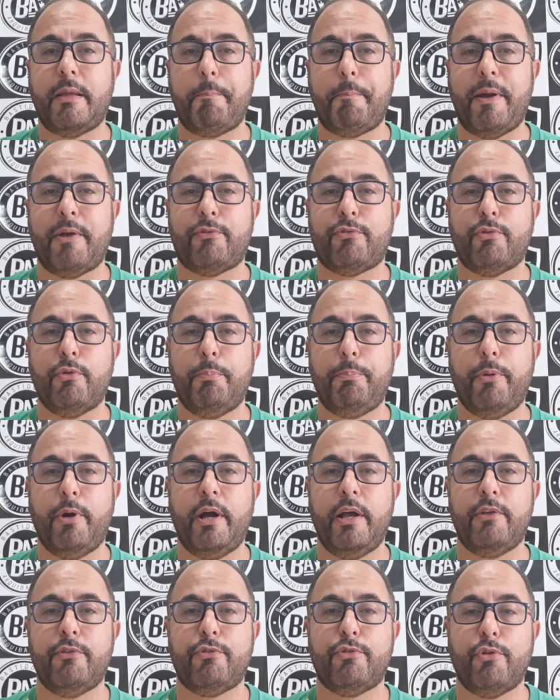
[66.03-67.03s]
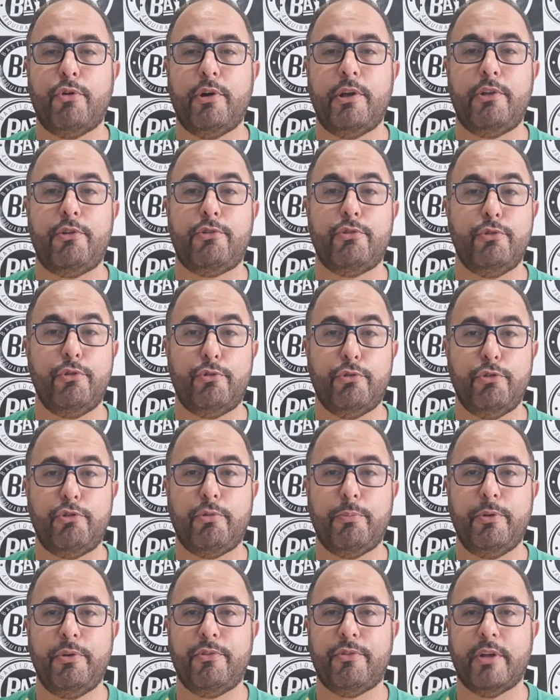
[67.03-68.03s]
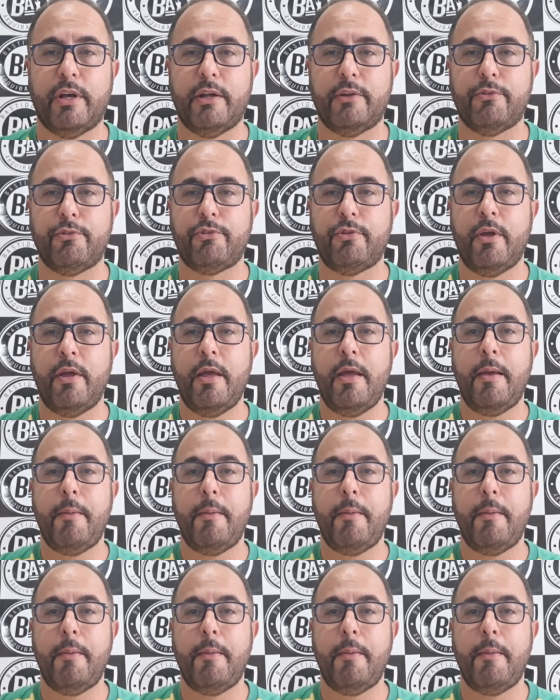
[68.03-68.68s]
que passou por lesões nos últimos anos.